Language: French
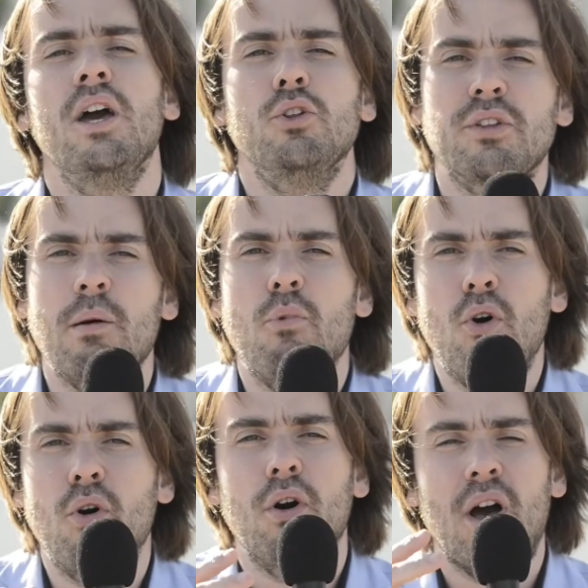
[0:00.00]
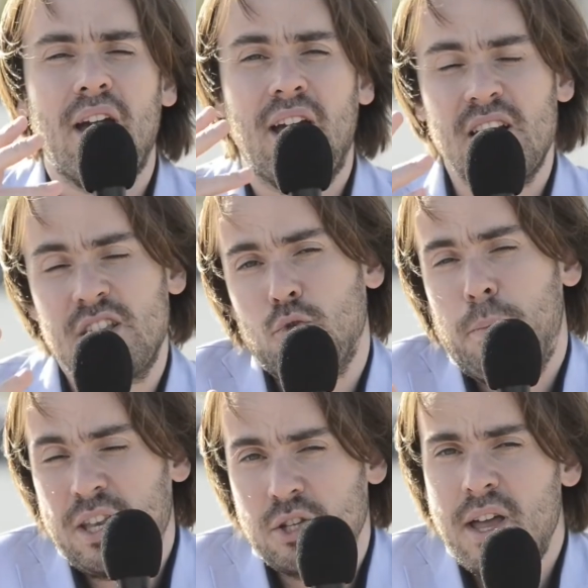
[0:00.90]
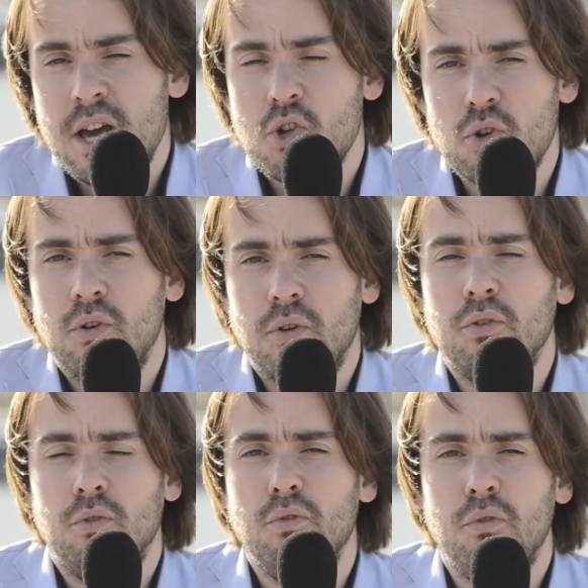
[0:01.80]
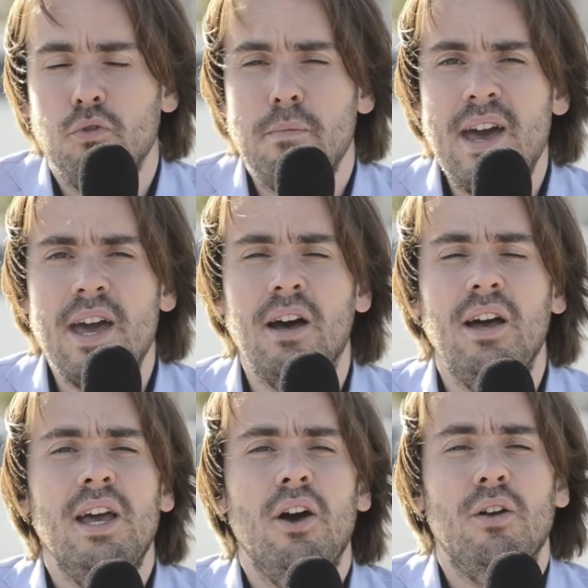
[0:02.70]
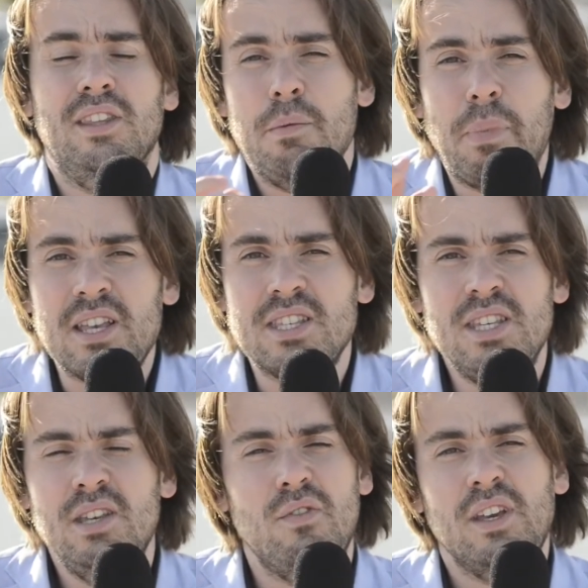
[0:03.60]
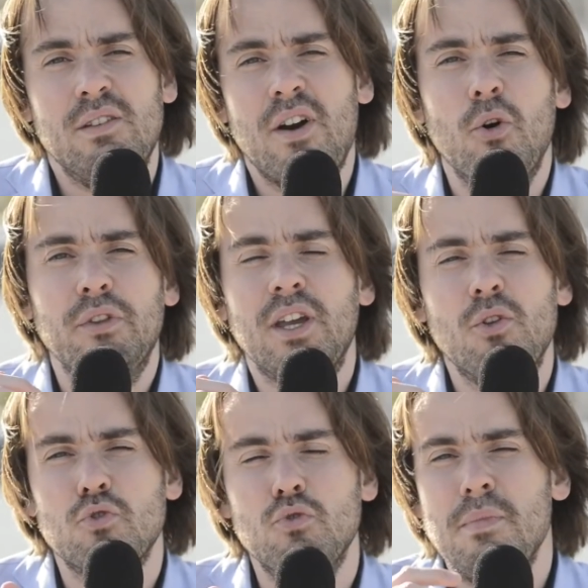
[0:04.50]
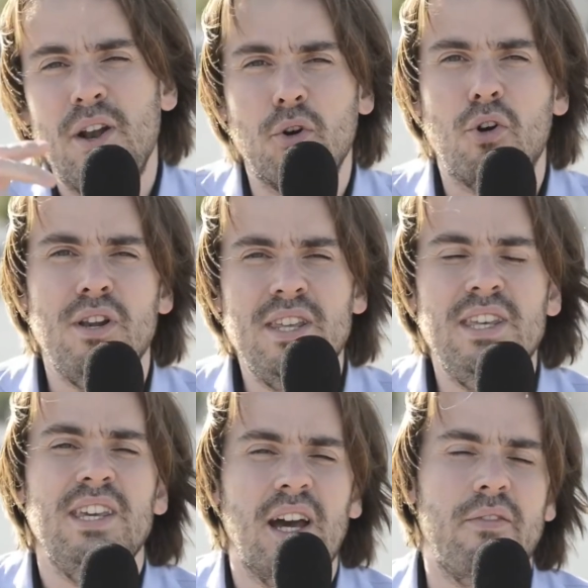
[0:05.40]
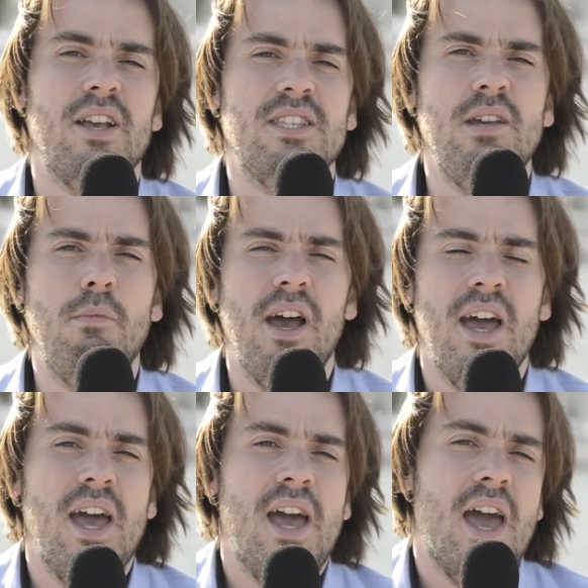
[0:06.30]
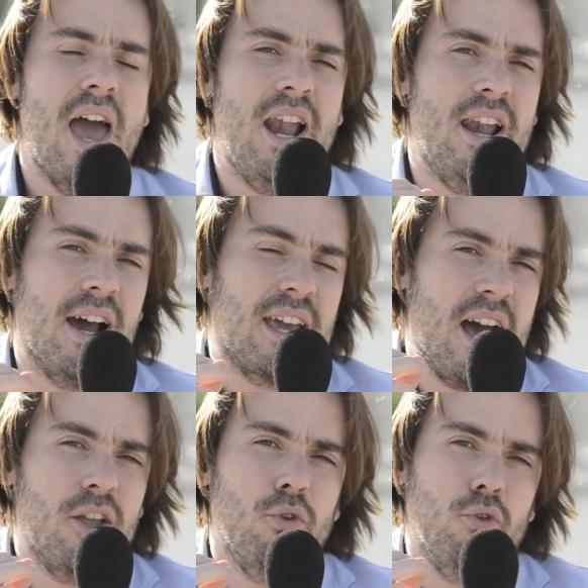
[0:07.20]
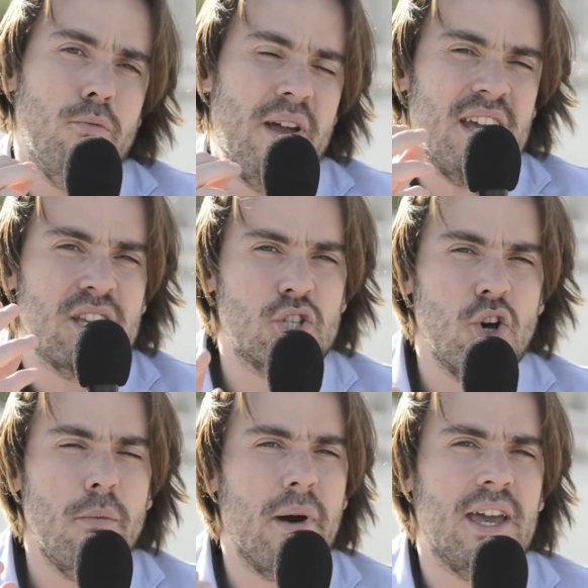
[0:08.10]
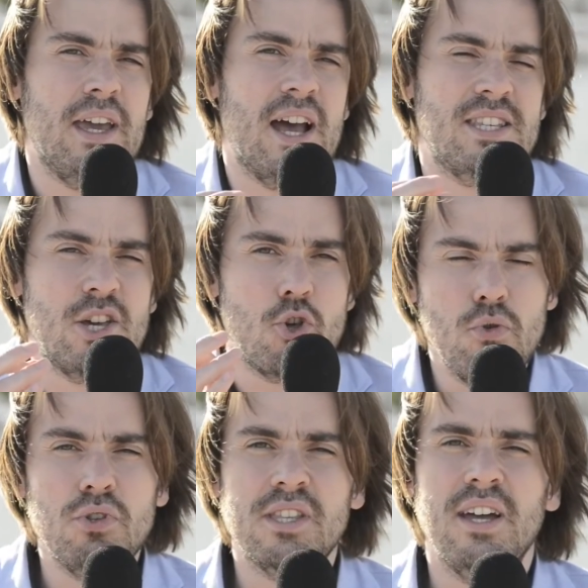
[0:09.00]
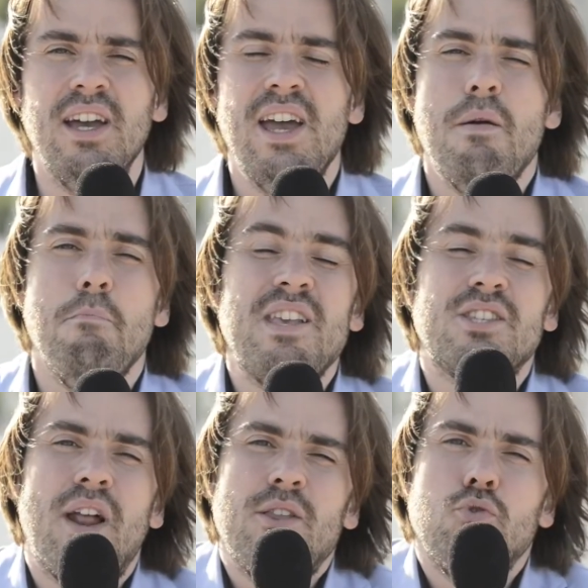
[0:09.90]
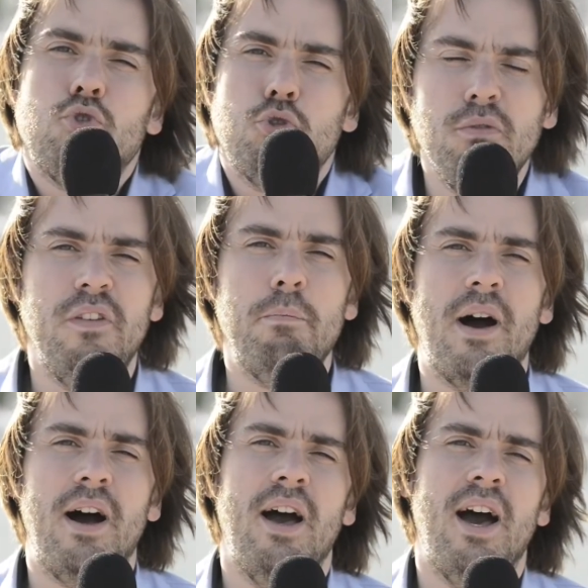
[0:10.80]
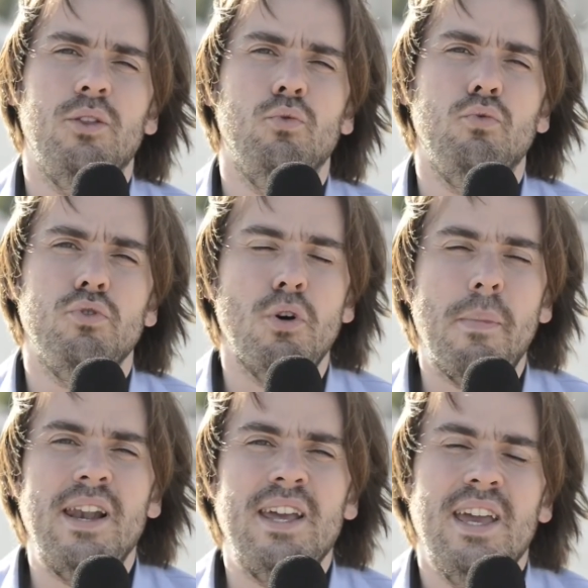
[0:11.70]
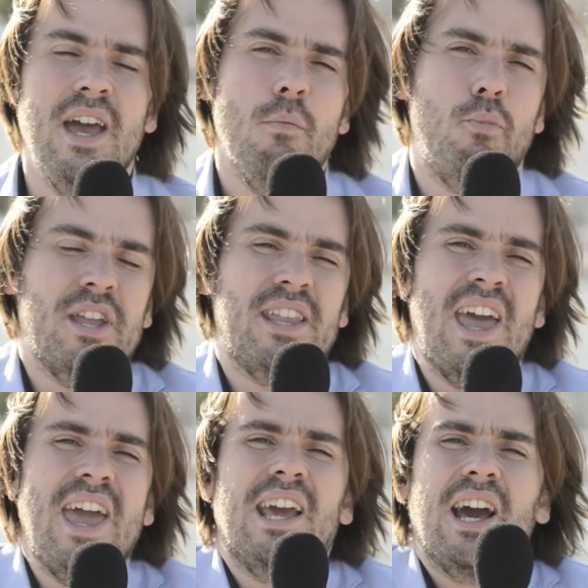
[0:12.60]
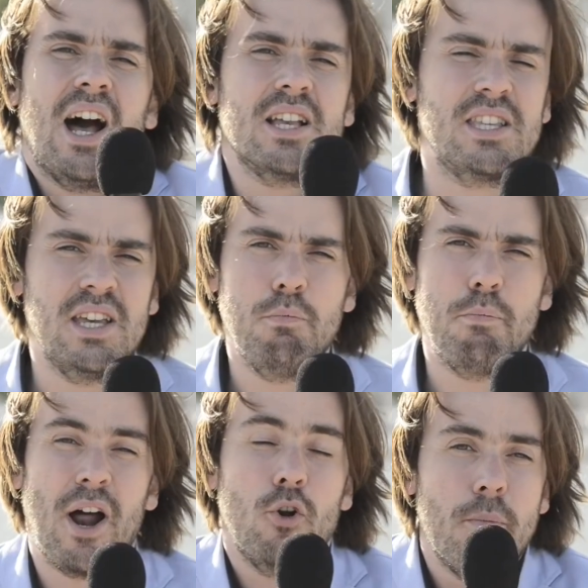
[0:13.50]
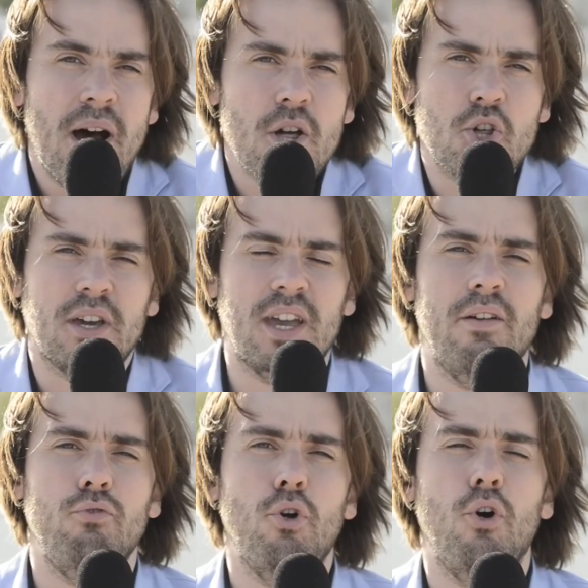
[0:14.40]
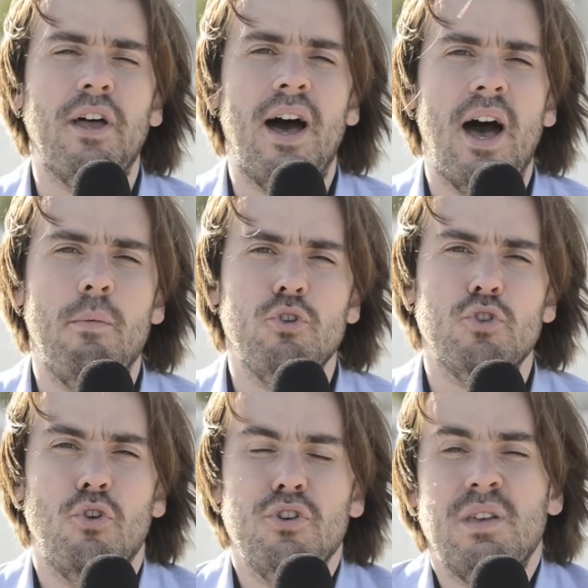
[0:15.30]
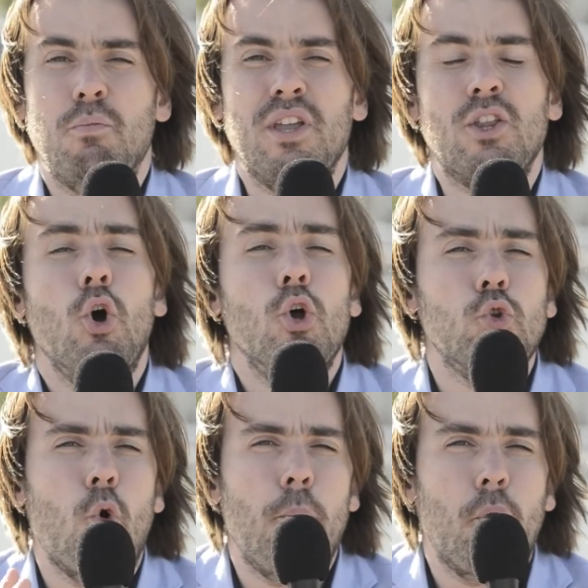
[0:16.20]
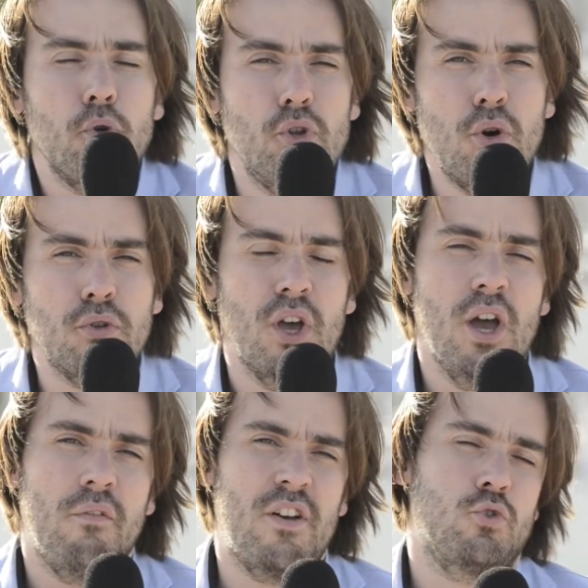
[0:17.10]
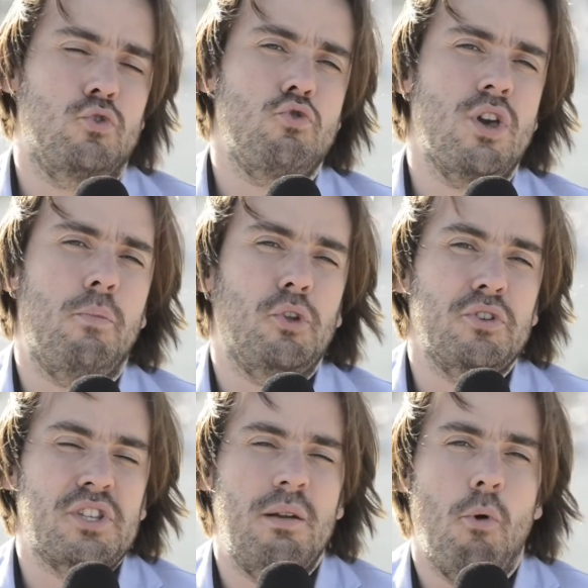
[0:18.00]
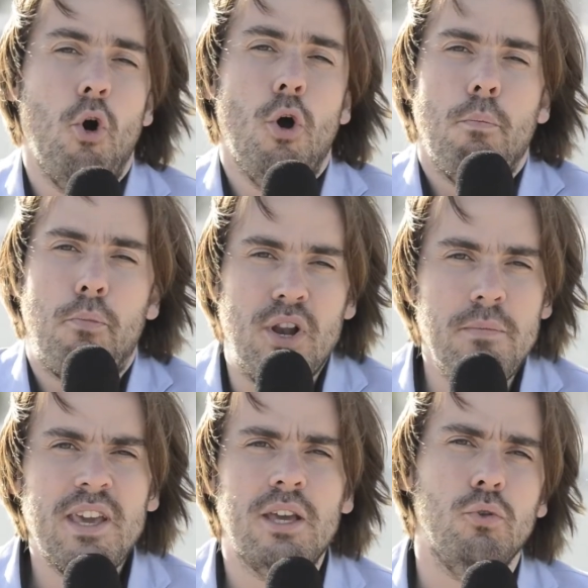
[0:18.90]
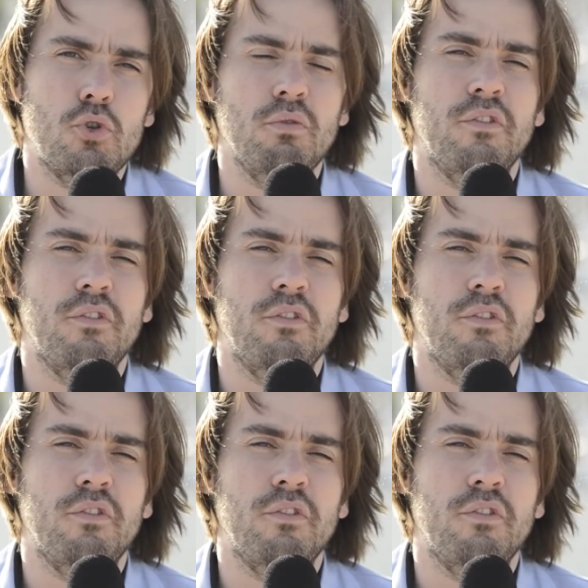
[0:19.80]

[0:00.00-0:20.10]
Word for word: notamment grâce à son personnage euh, de, de mère, euh, dépressive et qui va rentrer dans une mélancolie irréversible. Elle l'incarne de manière sobre et assez juste, mais cela ne suffit pas à nous emballer, peut-être écrasée par l'hommage qu'elle a voulu rendre à Amos Oz et peut-être trop prudente face au sujet potentiellement polémique de son